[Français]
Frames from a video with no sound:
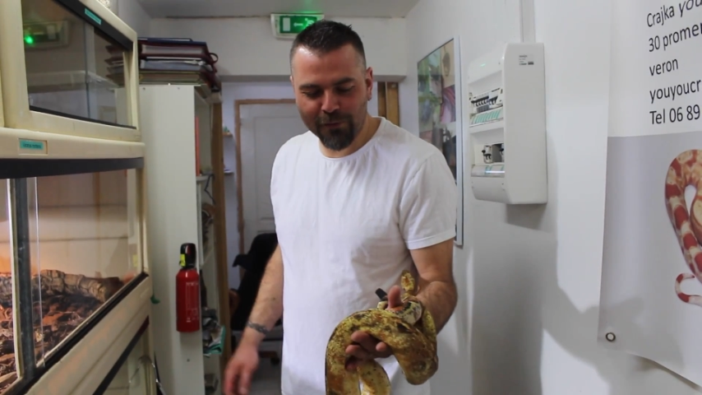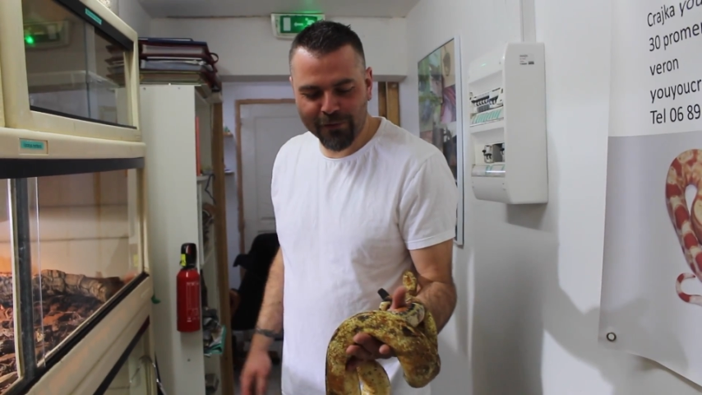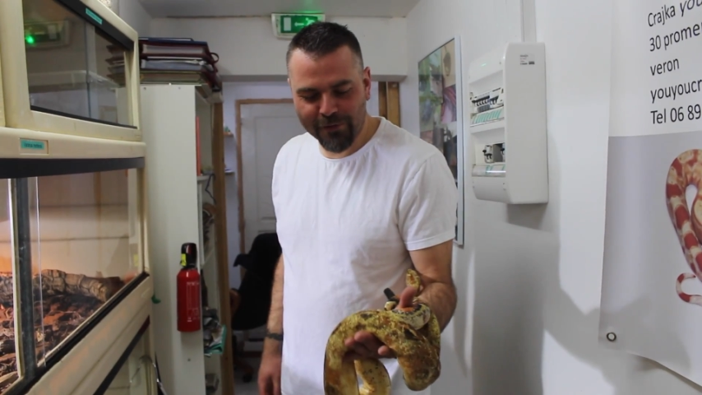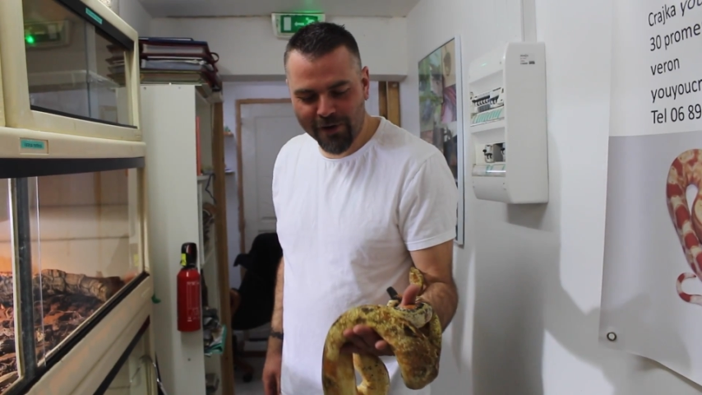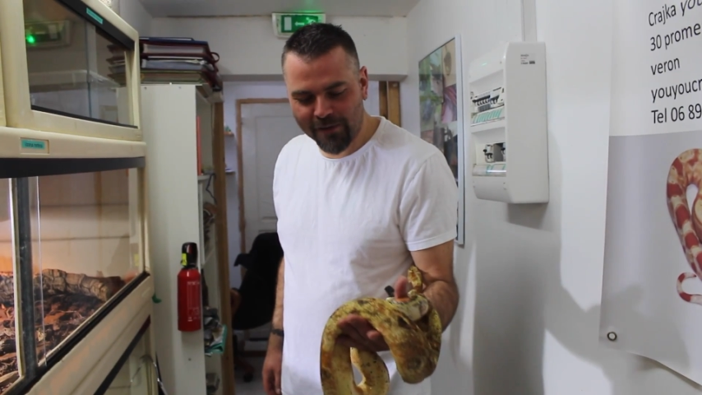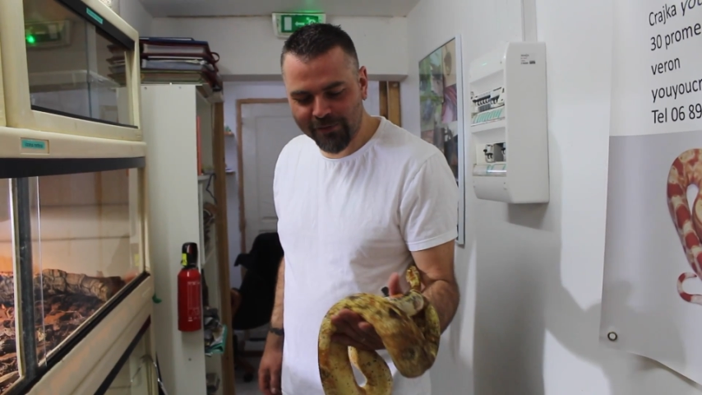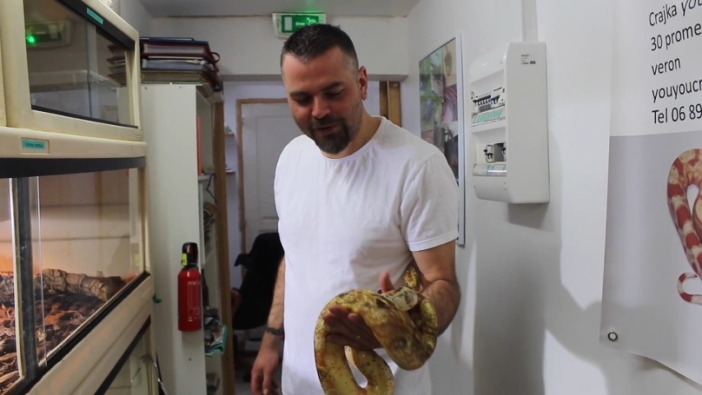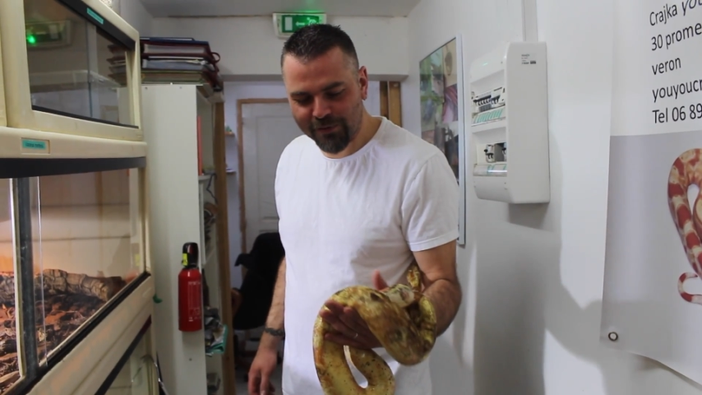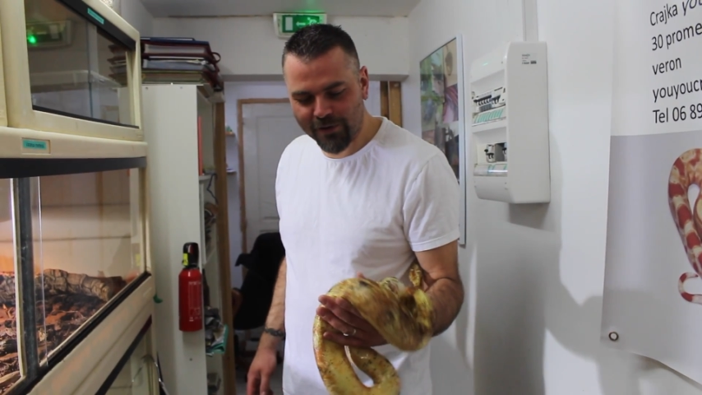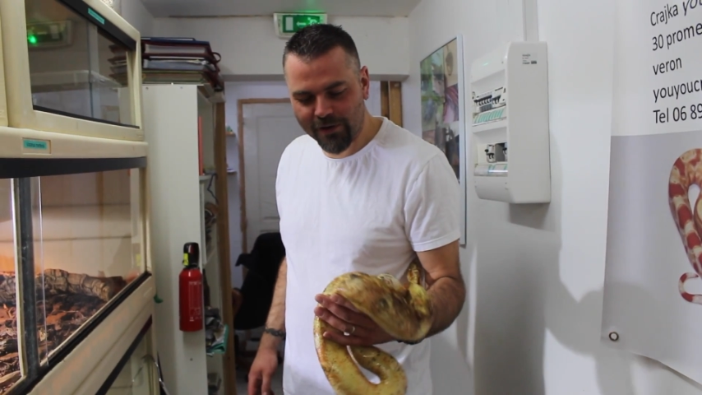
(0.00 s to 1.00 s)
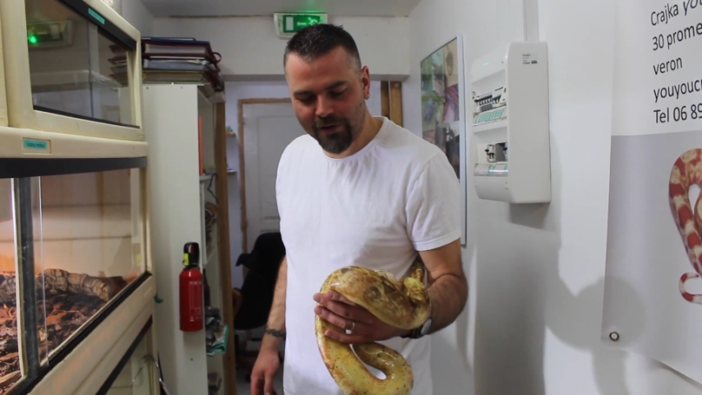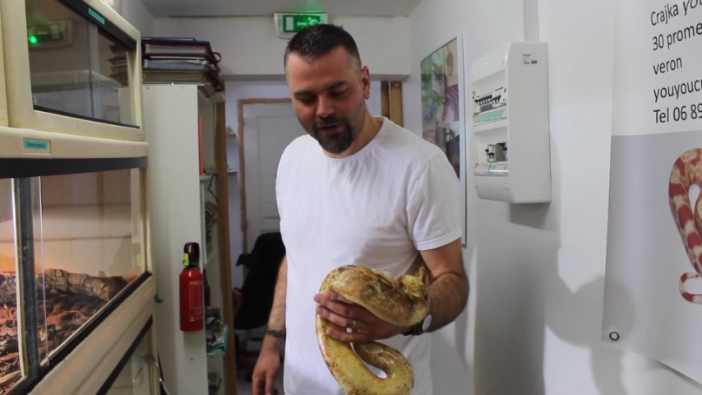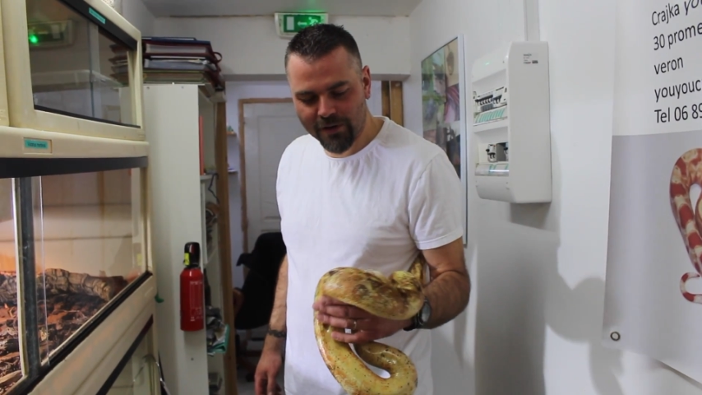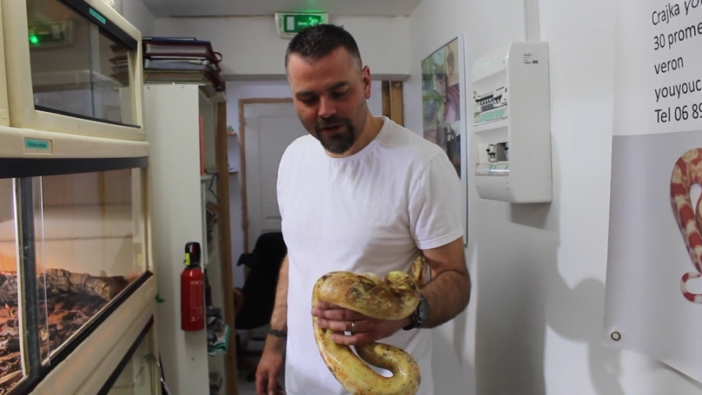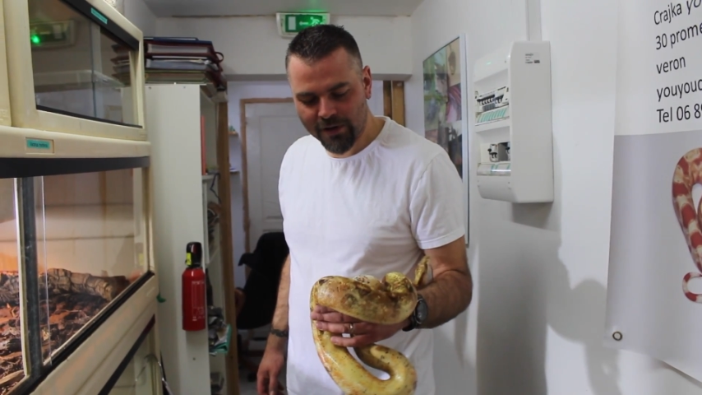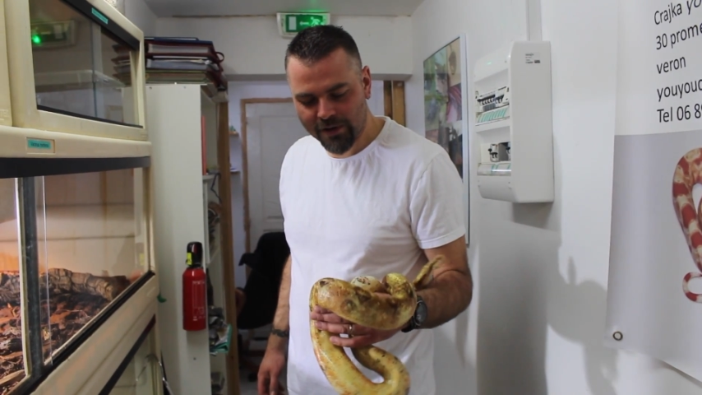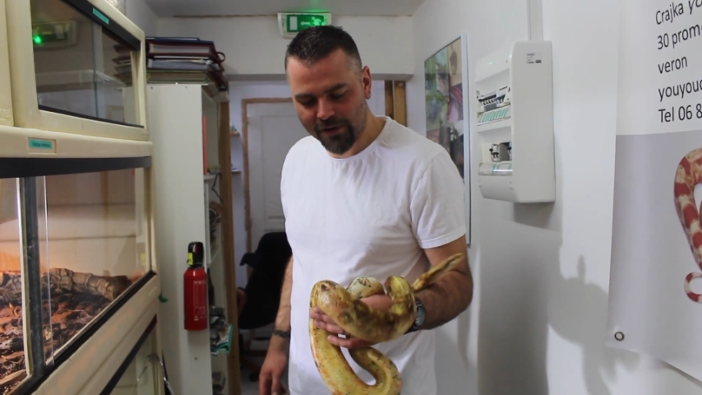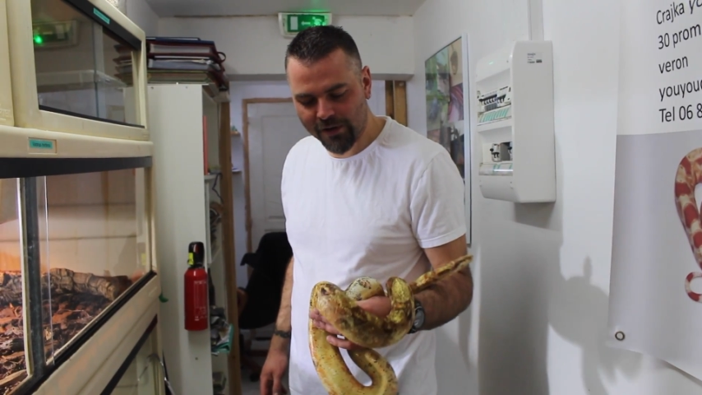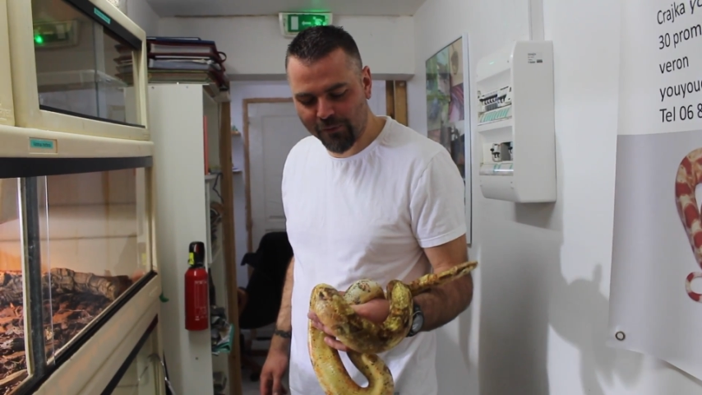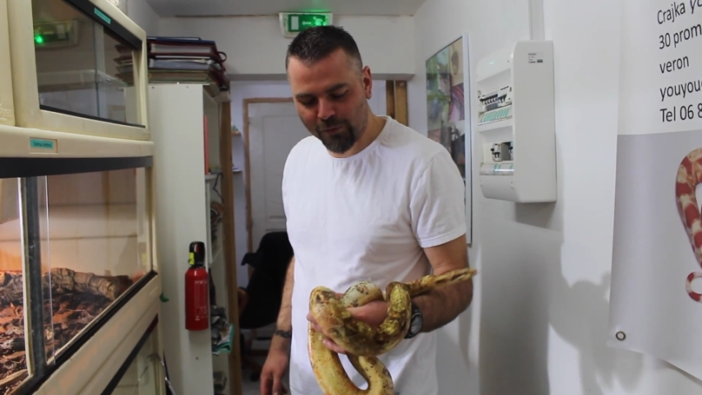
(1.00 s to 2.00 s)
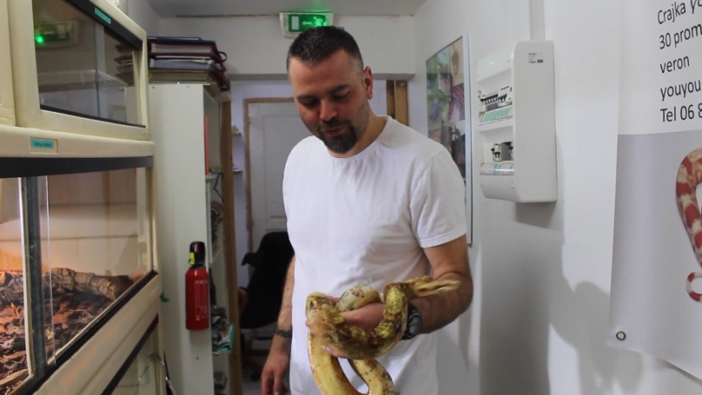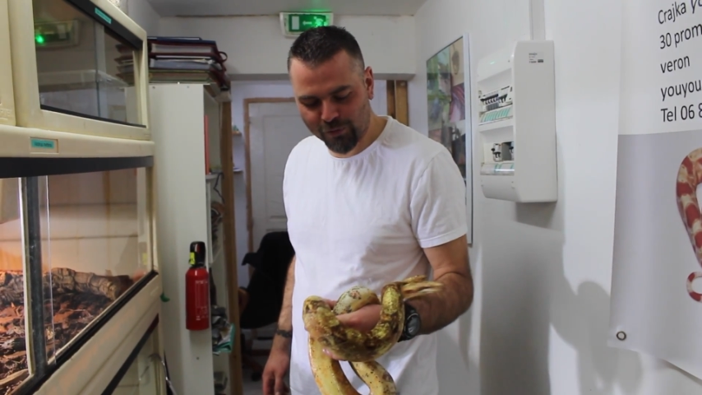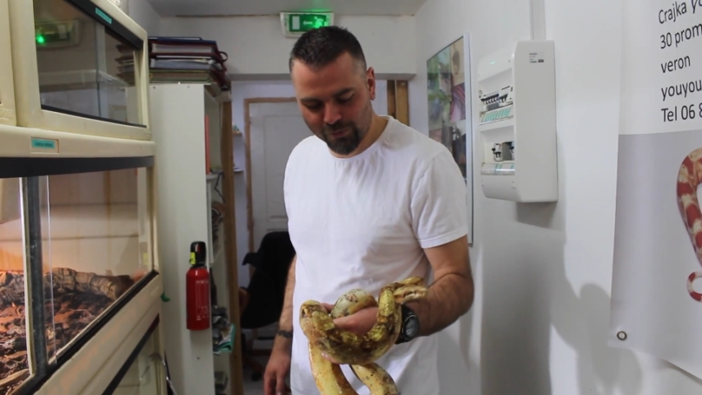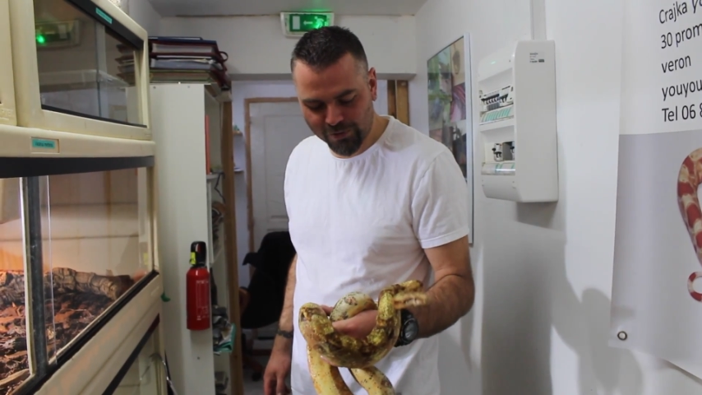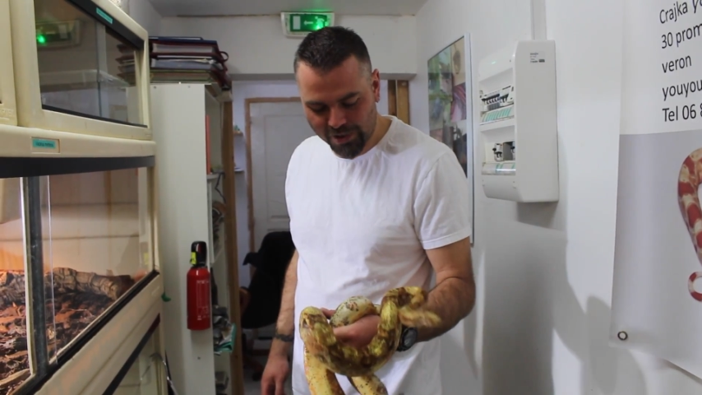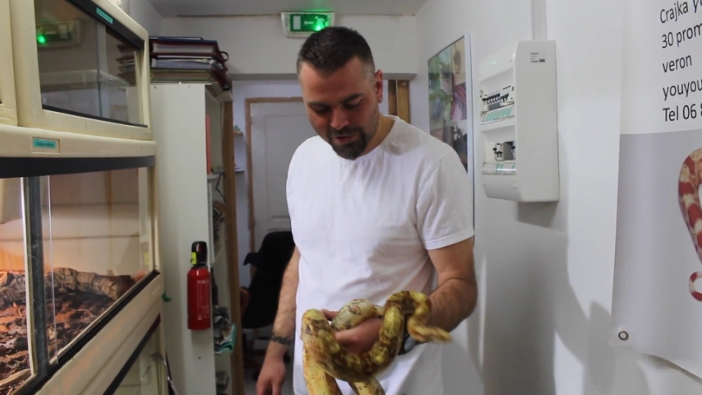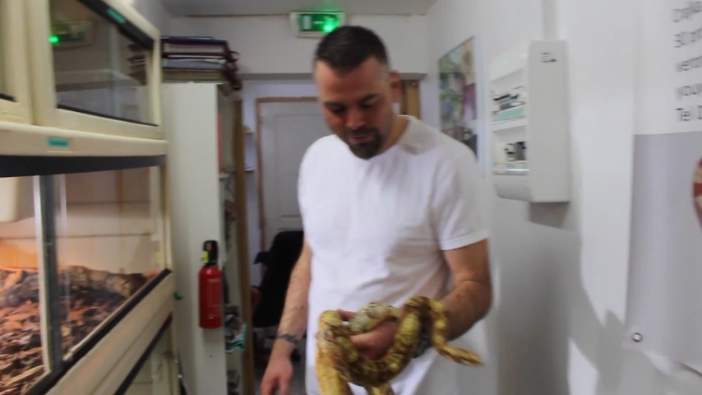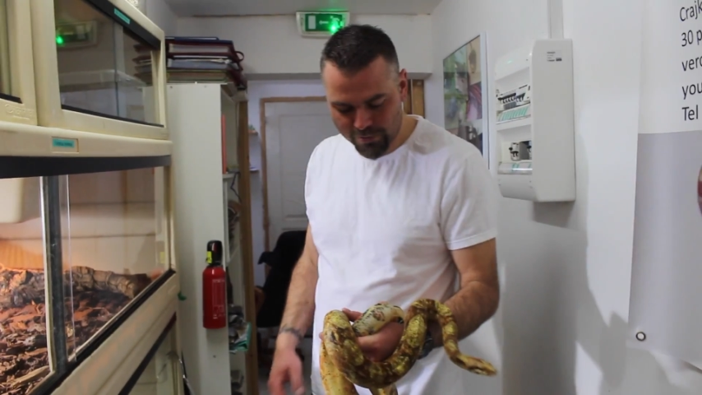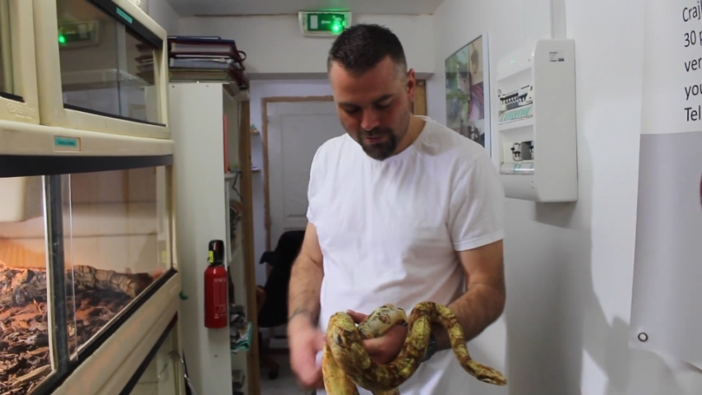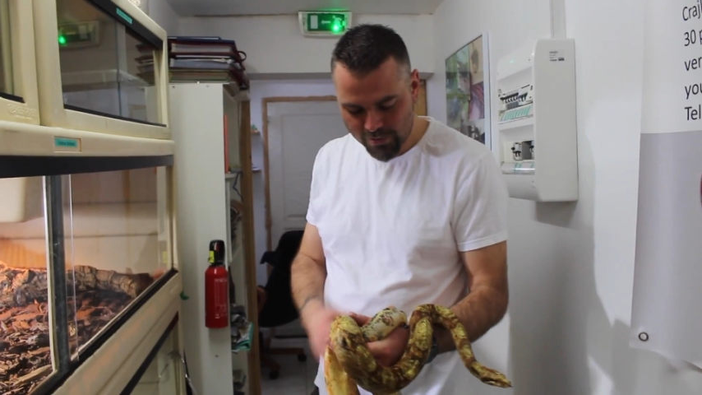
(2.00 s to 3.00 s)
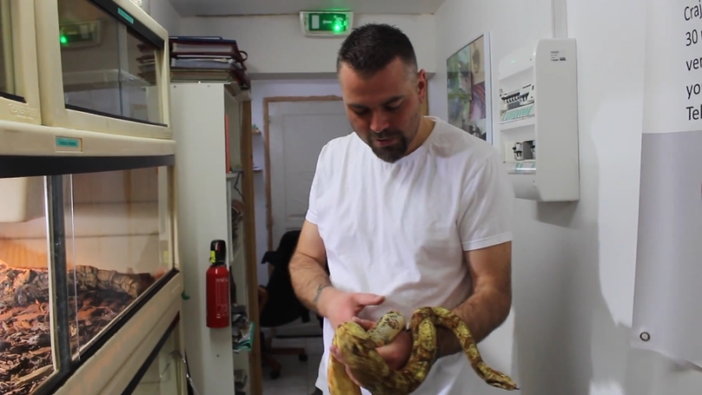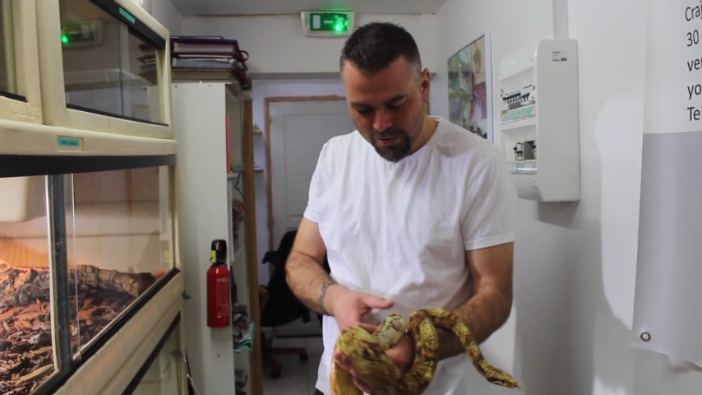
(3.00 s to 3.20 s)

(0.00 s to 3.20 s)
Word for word: on vous fait voir un petit coup l'évolution du calico.